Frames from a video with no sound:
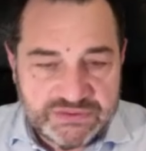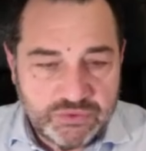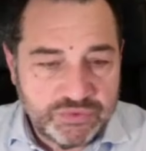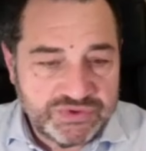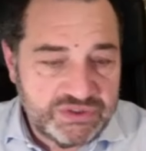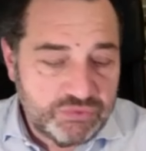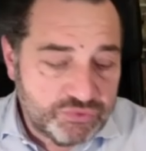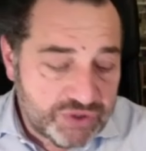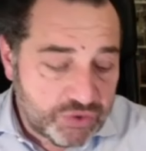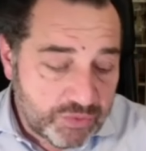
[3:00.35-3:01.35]
s'y opposer,
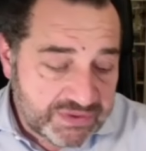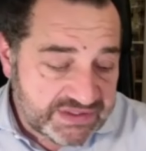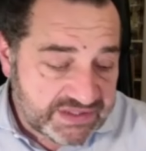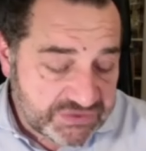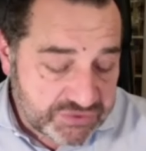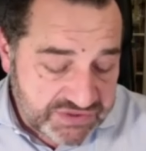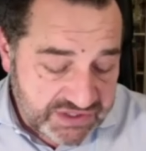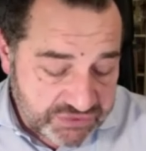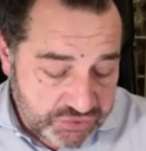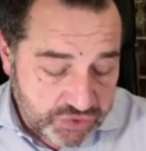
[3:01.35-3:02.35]
ou en tout cas de ne pas être
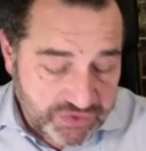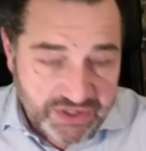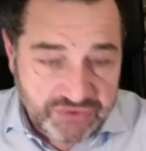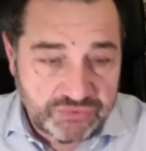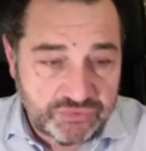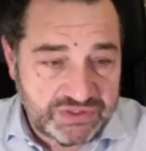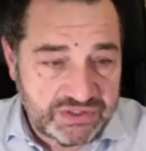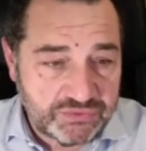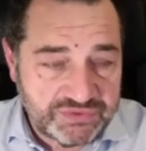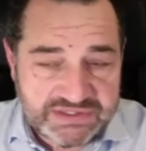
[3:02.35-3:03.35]
associés à ce genre d'actes dont
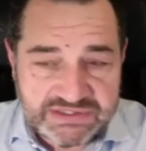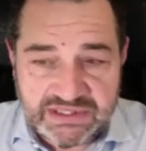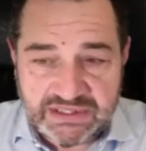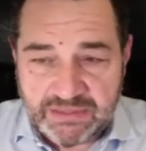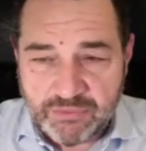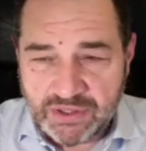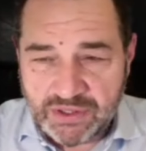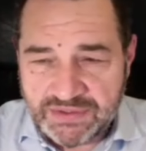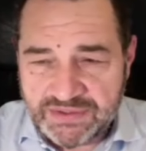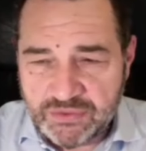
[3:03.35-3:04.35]
ils contestent la,
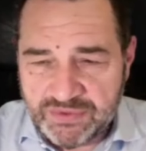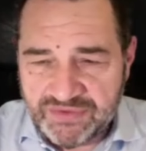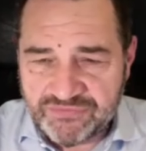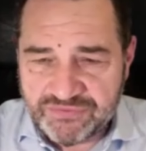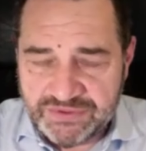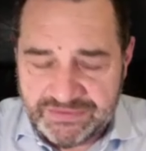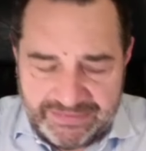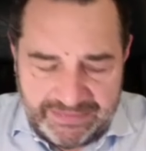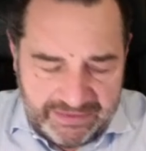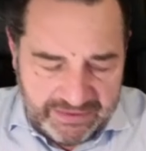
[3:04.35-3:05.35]
moralité, le bien fondé.
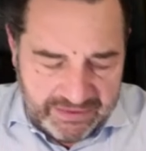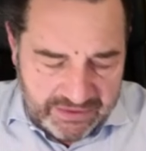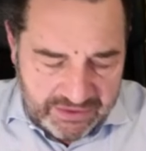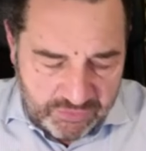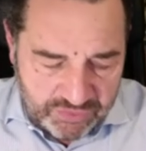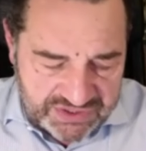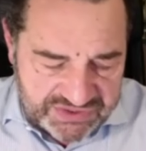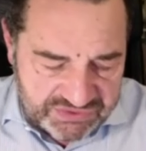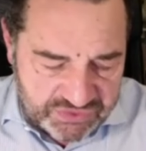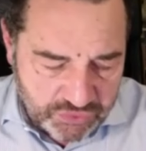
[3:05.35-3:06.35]
Pour
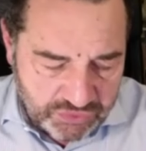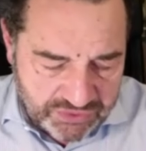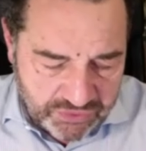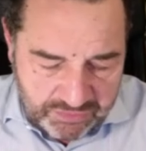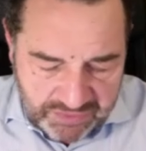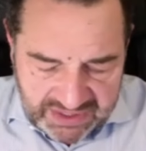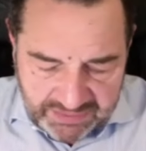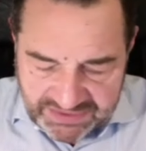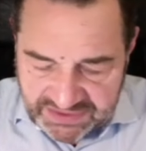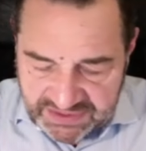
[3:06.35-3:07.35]
l'instant, ils ont le droit de ne pas
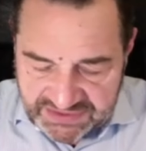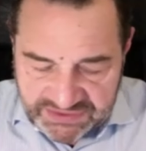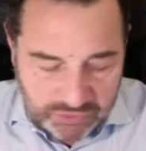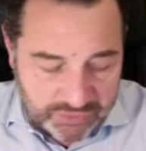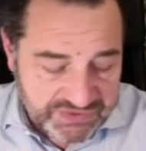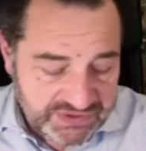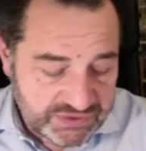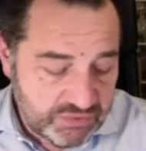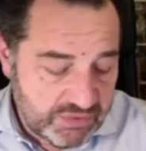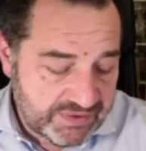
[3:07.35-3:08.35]
les pratiquer et de s'y
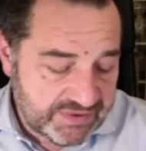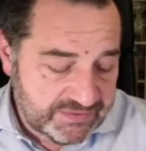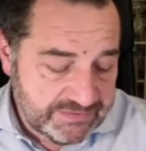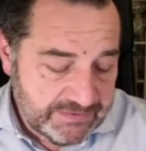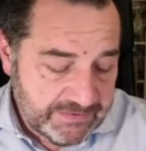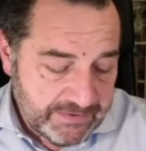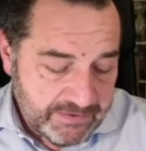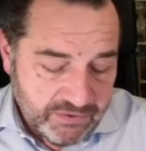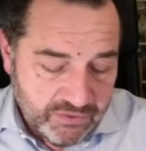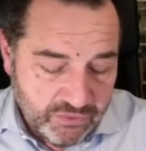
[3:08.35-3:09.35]
opposer. Demain matin,
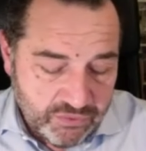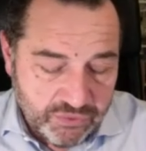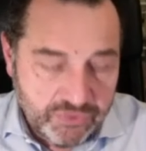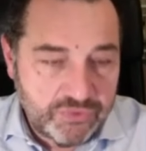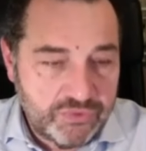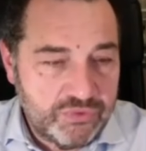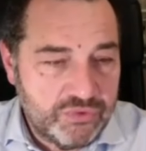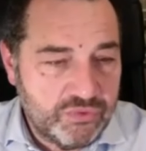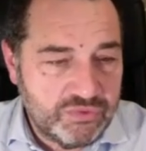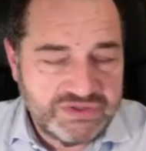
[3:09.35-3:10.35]
on, leur,
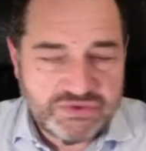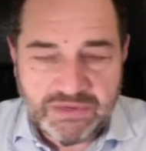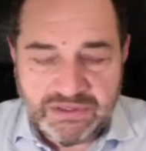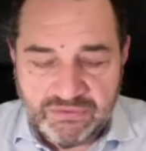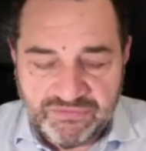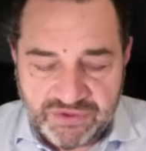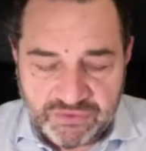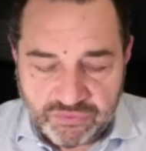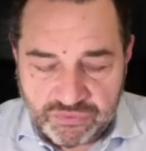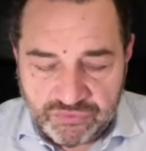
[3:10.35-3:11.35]
euh, les tiendra de le
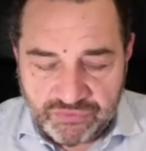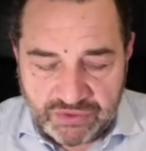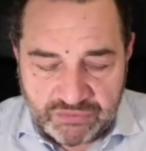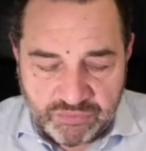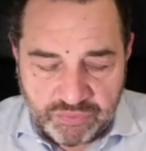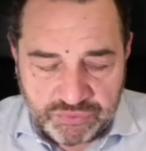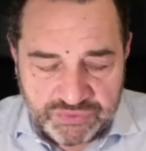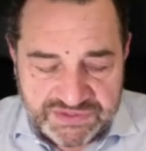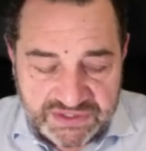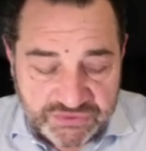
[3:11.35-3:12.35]
faire. Donc euh, voilà, pour
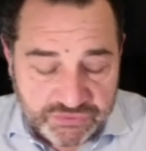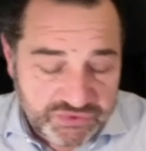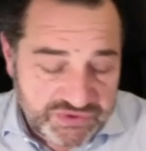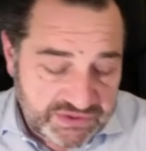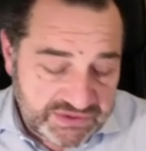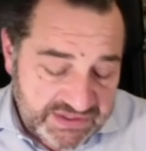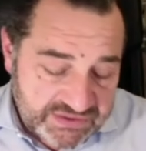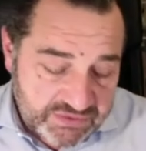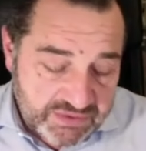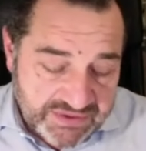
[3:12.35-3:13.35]
toutes ces raisons, c'est
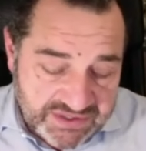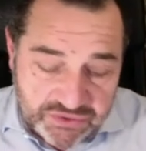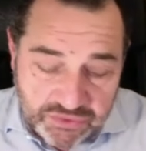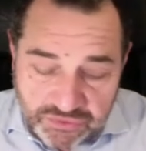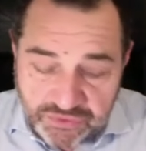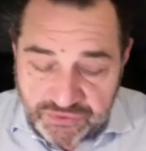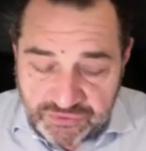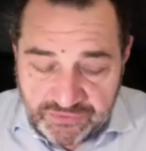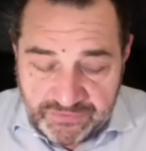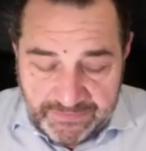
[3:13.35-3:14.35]
très emblématique de notre
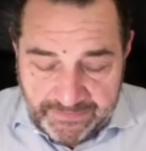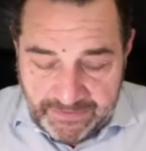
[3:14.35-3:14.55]
temps,